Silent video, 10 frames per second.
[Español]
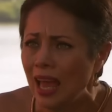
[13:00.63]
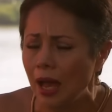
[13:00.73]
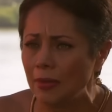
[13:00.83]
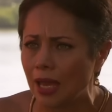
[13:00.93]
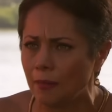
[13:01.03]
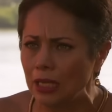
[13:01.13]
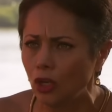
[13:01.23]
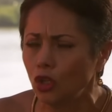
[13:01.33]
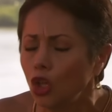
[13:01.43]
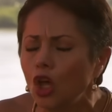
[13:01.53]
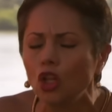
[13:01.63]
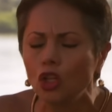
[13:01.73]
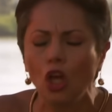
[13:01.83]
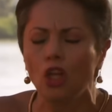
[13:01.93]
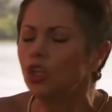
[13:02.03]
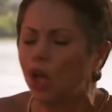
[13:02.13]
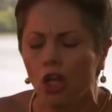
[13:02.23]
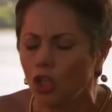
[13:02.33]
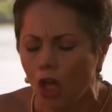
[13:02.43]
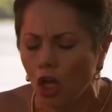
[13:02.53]
¿A mi Camilo? No, no, no, no,
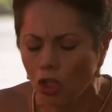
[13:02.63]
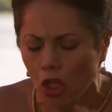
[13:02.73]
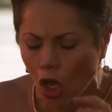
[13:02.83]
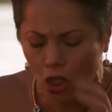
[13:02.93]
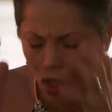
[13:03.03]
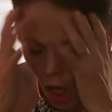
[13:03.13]
no, no, no.